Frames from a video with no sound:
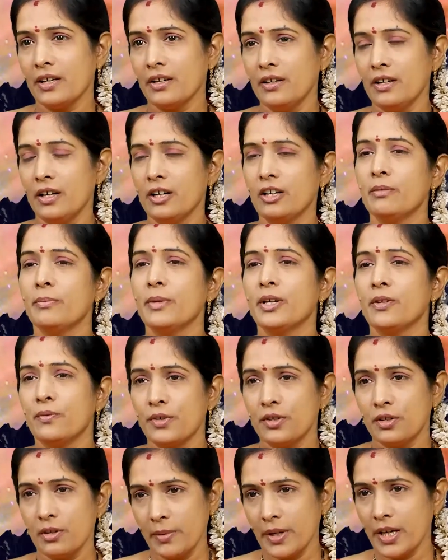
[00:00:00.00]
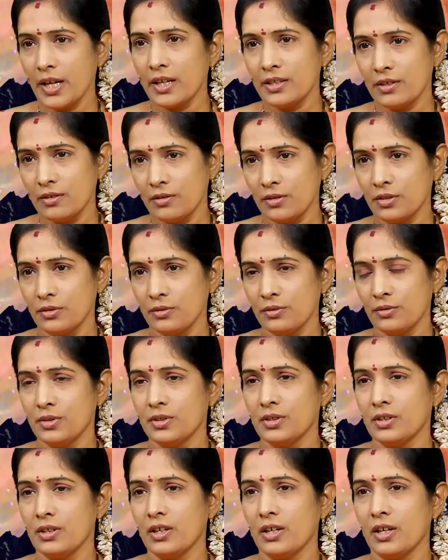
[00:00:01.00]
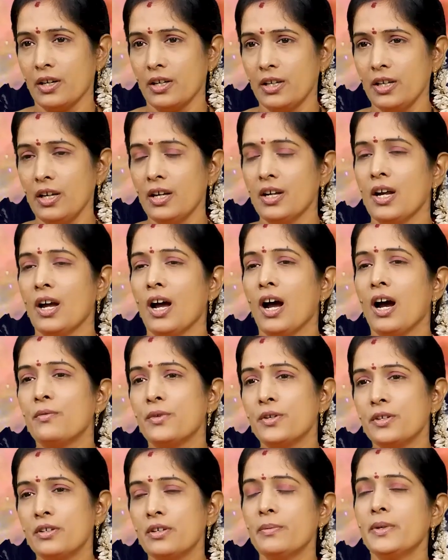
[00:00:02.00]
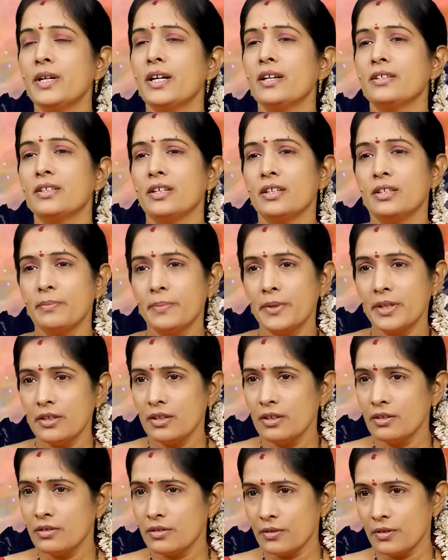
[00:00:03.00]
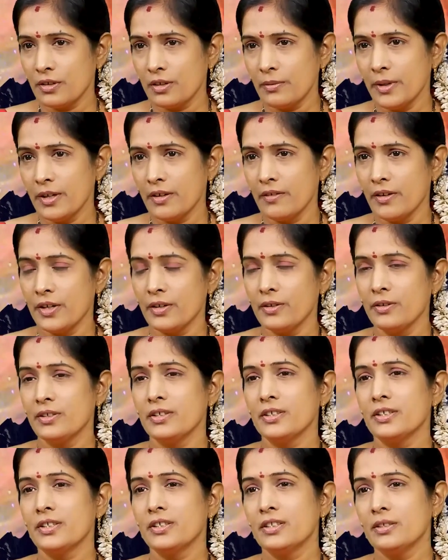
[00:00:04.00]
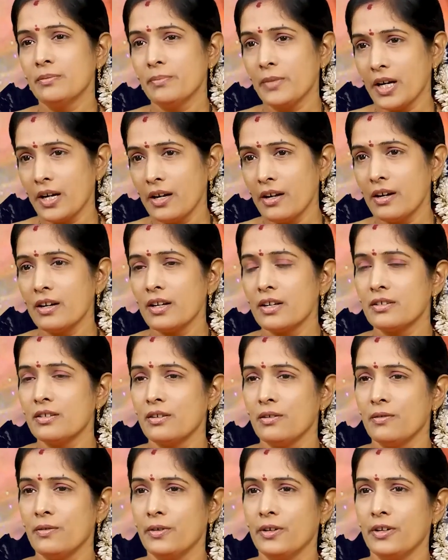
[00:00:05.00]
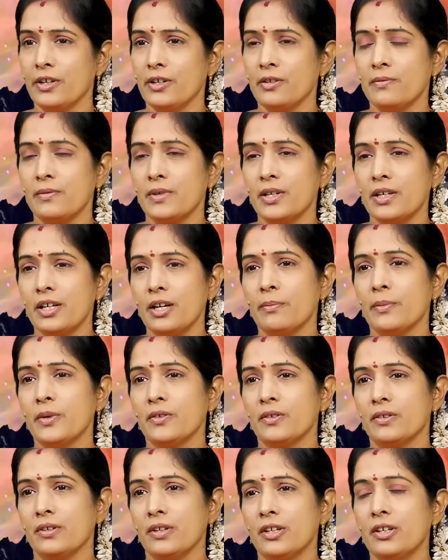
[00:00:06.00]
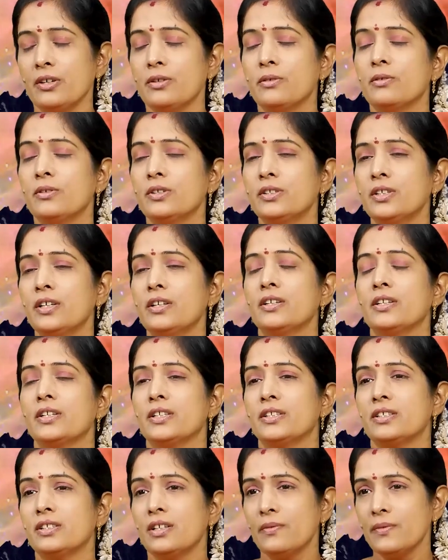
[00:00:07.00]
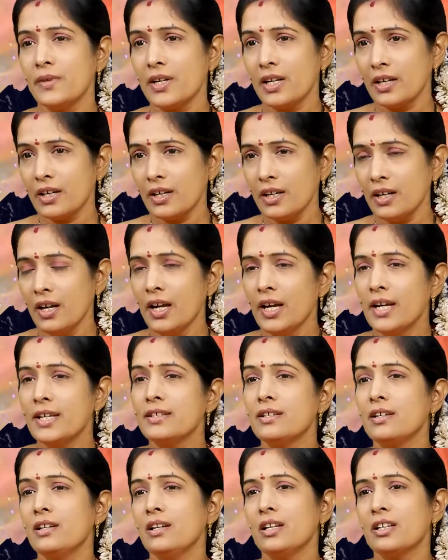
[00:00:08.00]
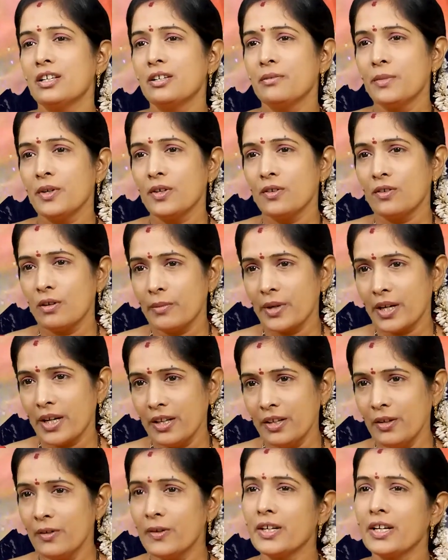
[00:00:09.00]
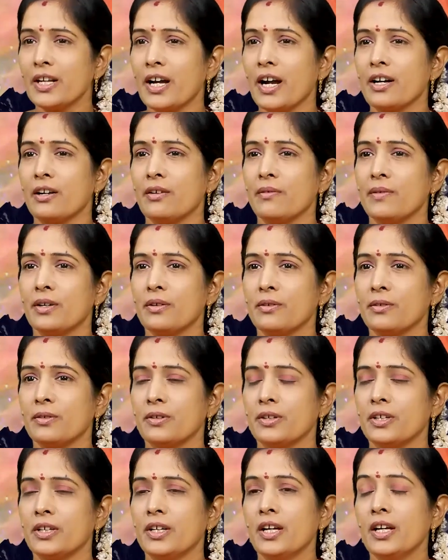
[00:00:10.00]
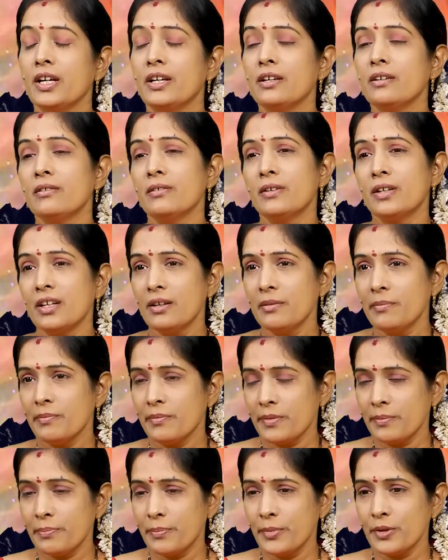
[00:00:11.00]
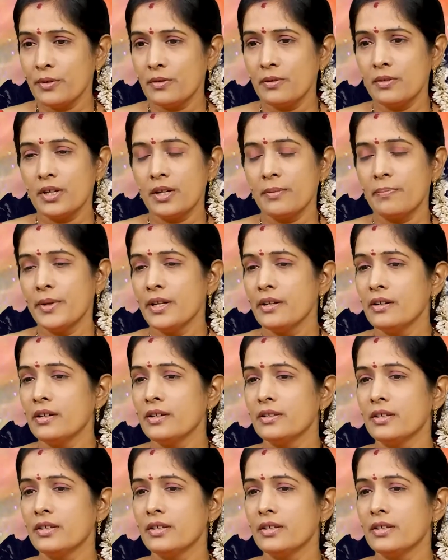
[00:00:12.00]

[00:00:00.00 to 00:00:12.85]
కానివ్వండి అంటే మనం వృషభ రాశి కోసం చూస్తున్నాం కాబట్టి ఆ వృషభ రాశాధిపతి శుక్ర భగవానుడు వచ్చి వచ్చేసేసి మకర రాశిలో ఉండడం వల్ల ఏమవుతుందంటే గోచార రీత్యా వీళ్ళకి శ్రీలక్ష్మి యోగం అనేది ఒకటి యాక్టివేట్ అవుతున్నాయి ఇంకొకటి ఇప్పుడు ఎప్పుడైనా